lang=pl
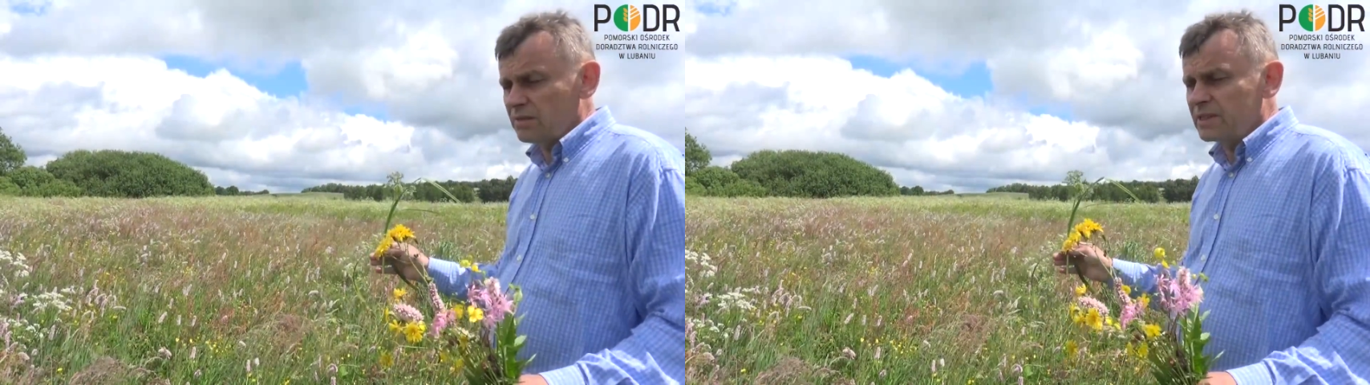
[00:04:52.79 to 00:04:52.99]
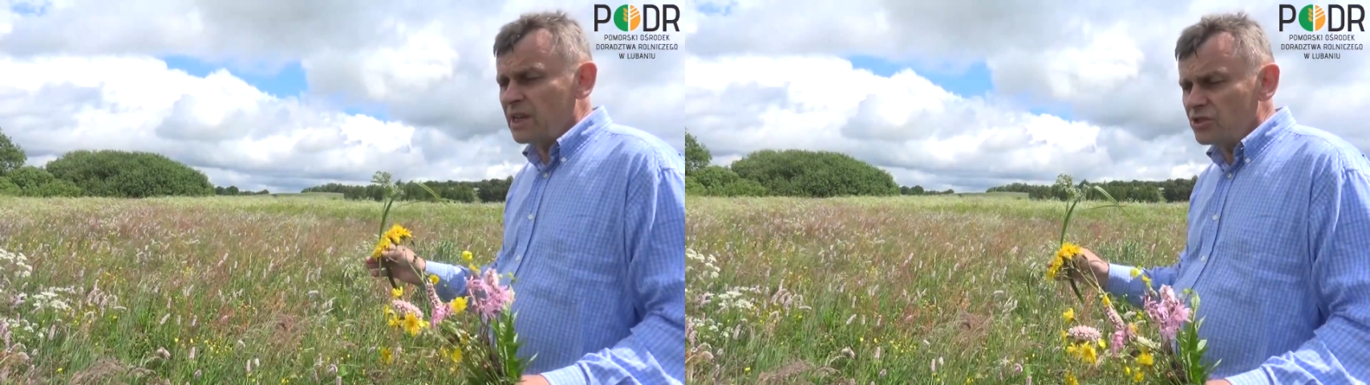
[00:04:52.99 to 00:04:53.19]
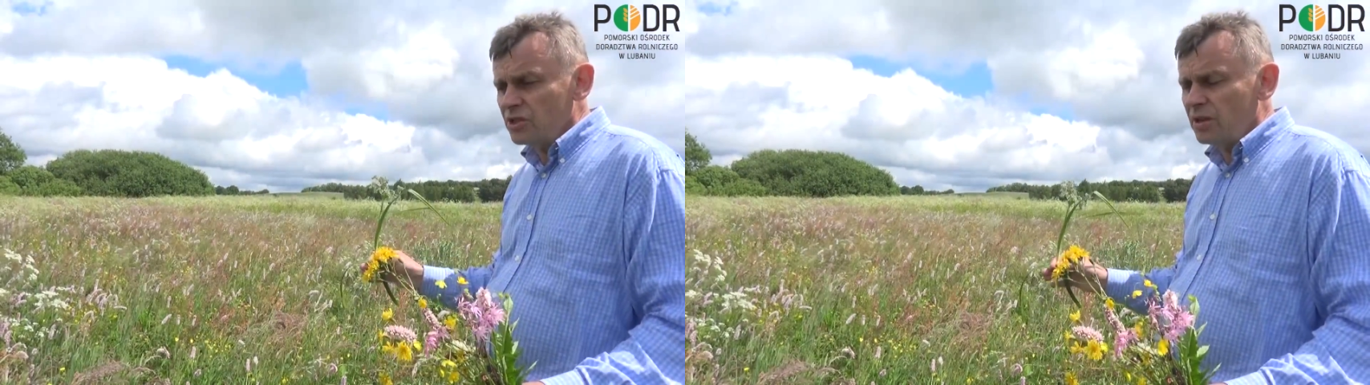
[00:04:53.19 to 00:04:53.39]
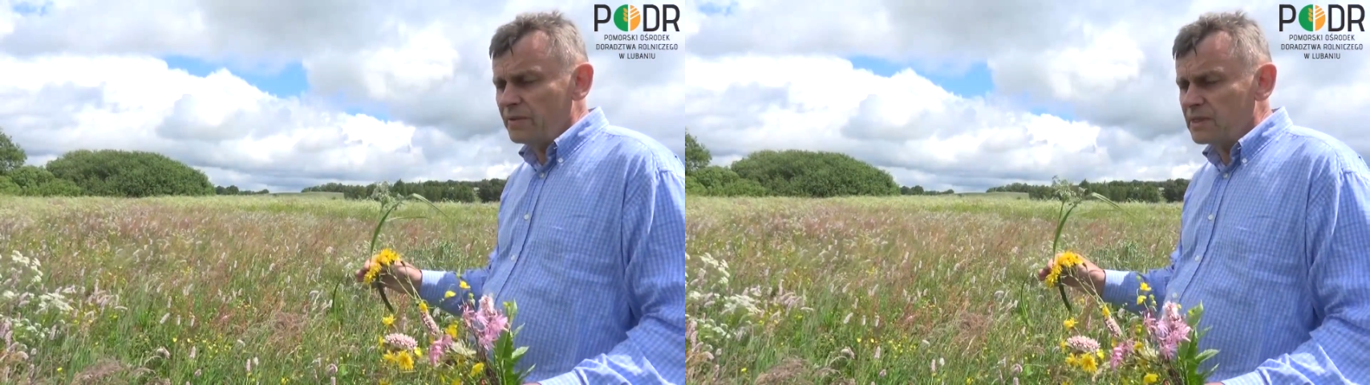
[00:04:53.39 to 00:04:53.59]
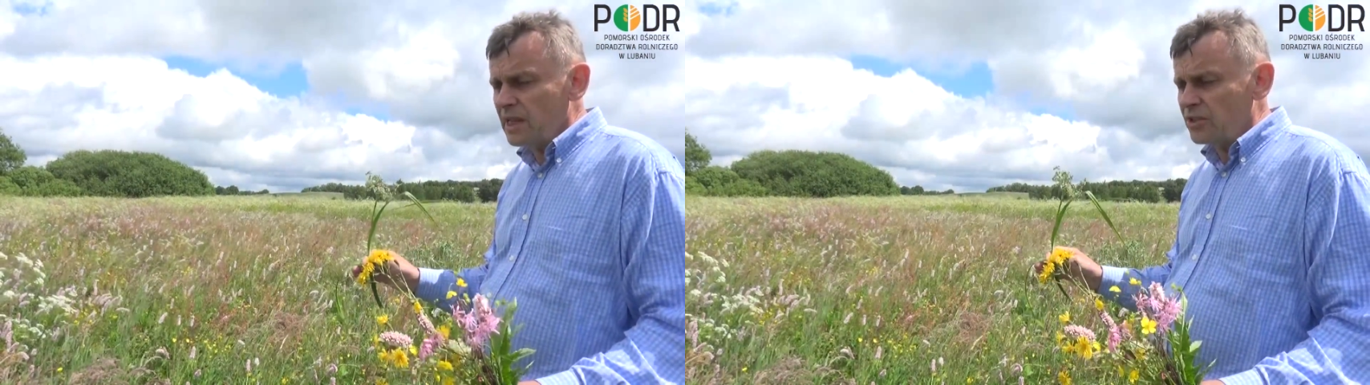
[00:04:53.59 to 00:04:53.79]

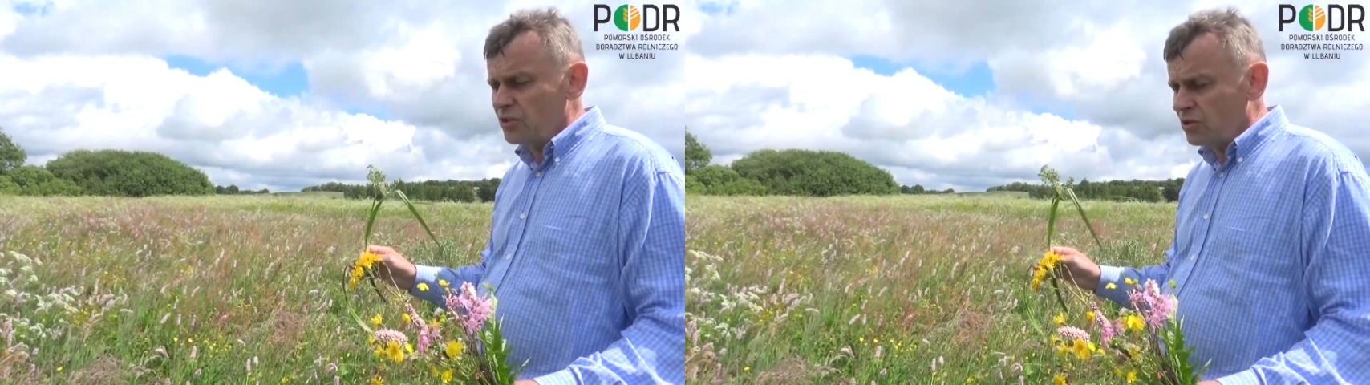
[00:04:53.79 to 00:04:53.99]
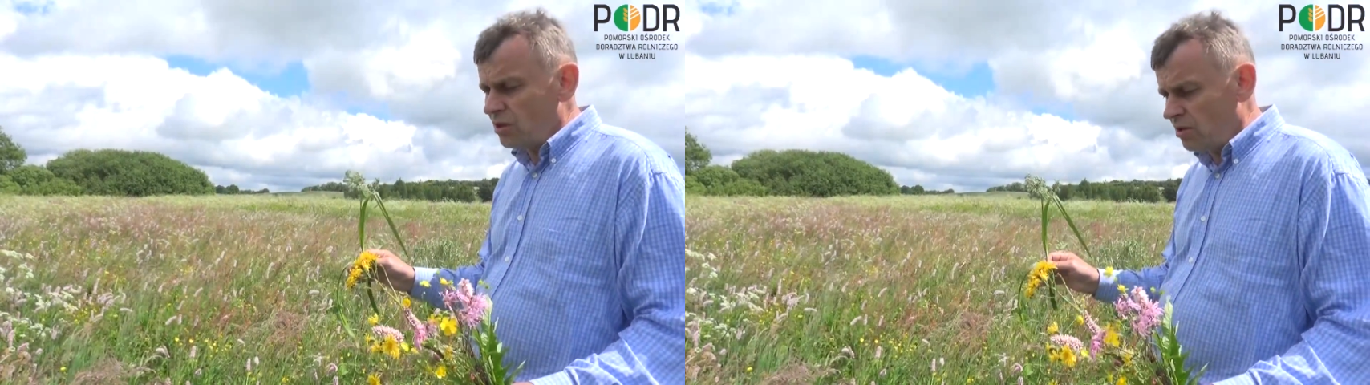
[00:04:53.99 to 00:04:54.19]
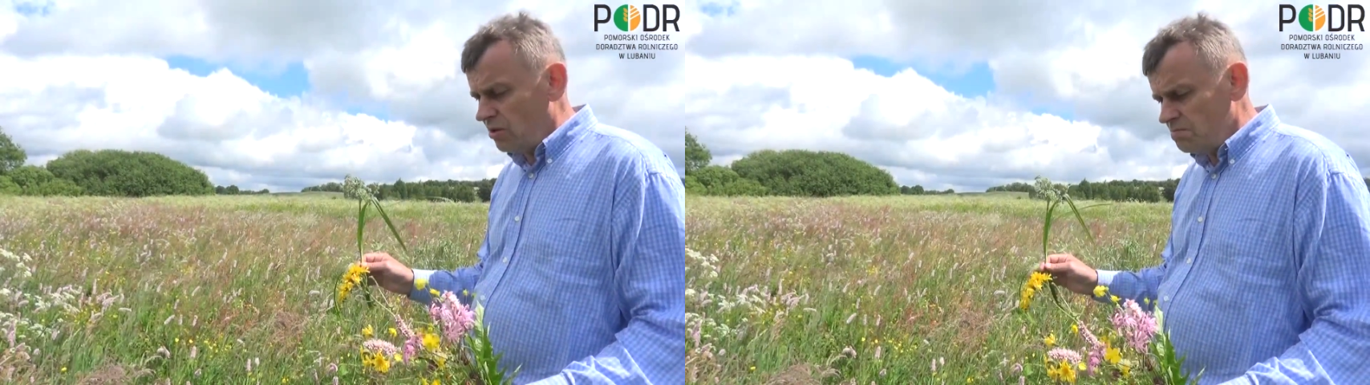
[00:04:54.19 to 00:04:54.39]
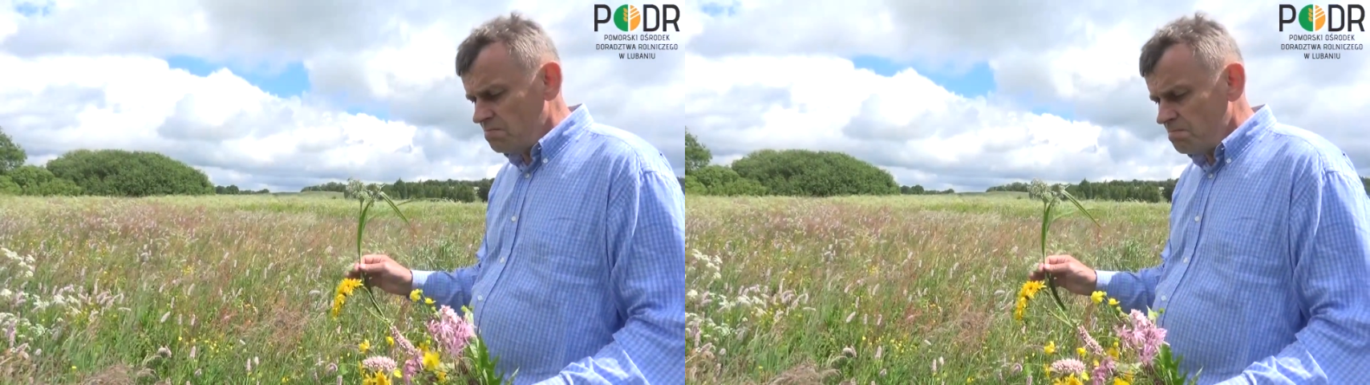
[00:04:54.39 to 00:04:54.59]
wskaźnikowych znaleźć około